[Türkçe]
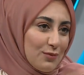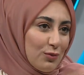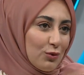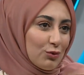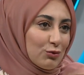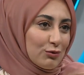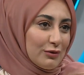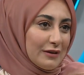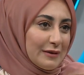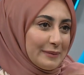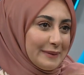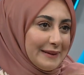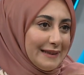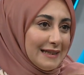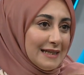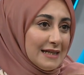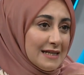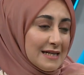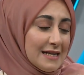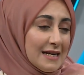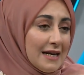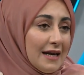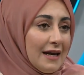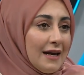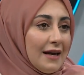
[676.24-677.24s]
de
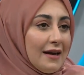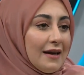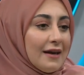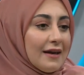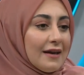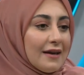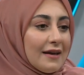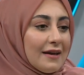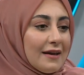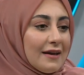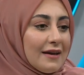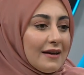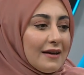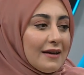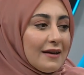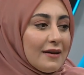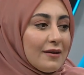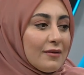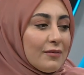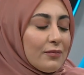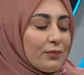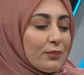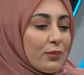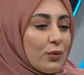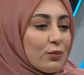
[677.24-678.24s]
bozulabilir. Hmm.
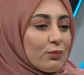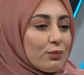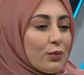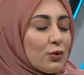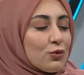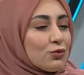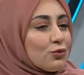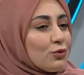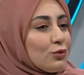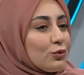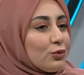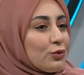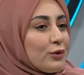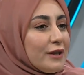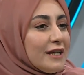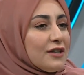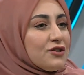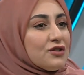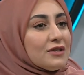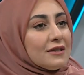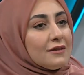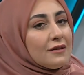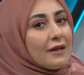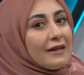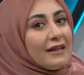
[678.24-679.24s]
E, bu bozulduğu
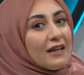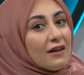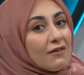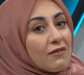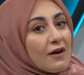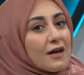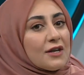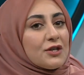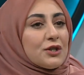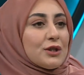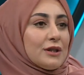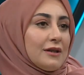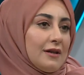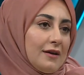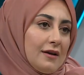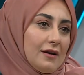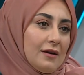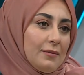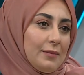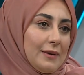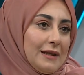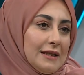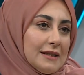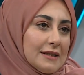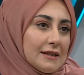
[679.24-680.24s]
için de
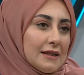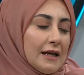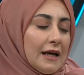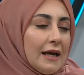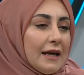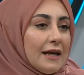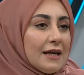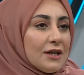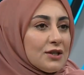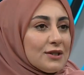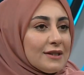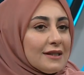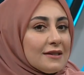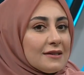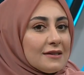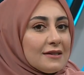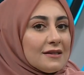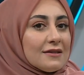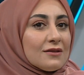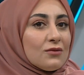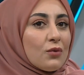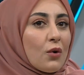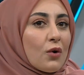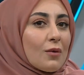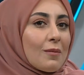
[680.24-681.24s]
yavaşlayabilir. Hı İşte
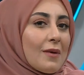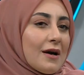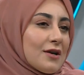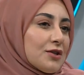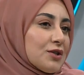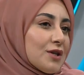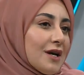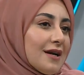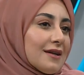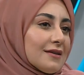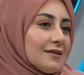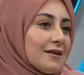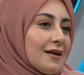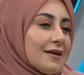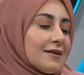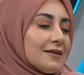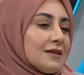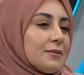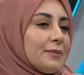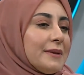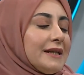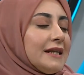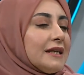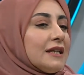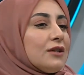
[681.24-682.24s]
siz normal
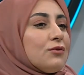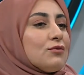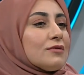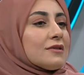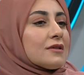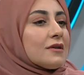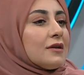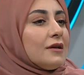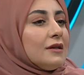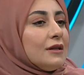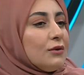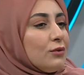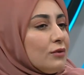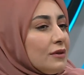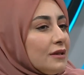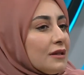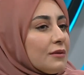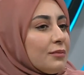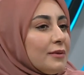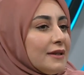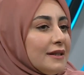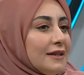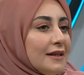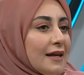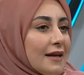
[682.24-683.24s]
şartlarda 1200
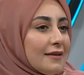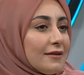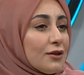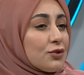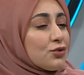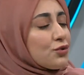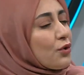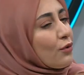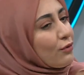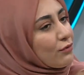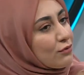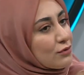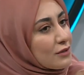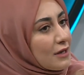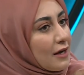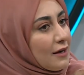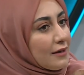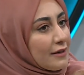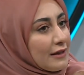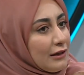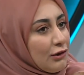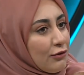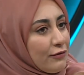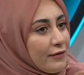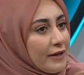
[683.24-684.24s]
kalorilik bir diyetle çok
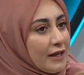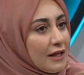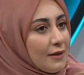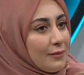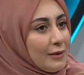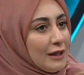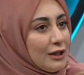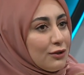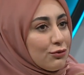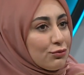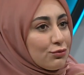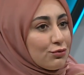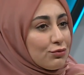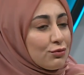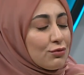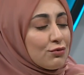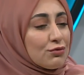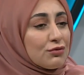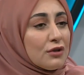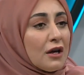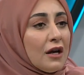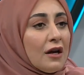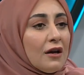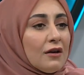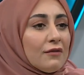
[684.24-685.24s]
güzel kilo
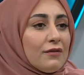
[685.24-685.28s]
verebiliyordunuz.